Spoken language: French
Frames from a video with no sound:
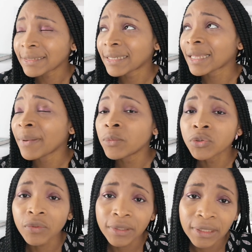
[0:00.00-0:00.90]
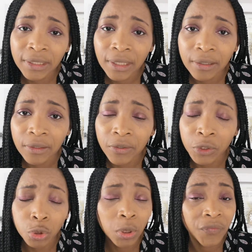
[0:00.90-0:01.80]
c'est capable de se dire
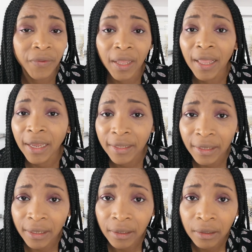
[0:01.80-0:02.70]
euh, je préfère arrêter,